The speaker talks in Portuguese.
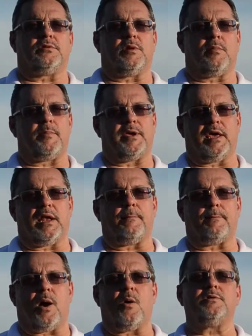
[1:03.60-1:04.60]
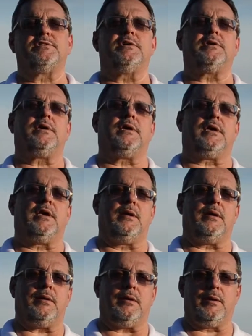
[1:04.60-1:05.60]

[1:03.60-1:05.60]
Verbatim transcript: Só uma pequena pausa que,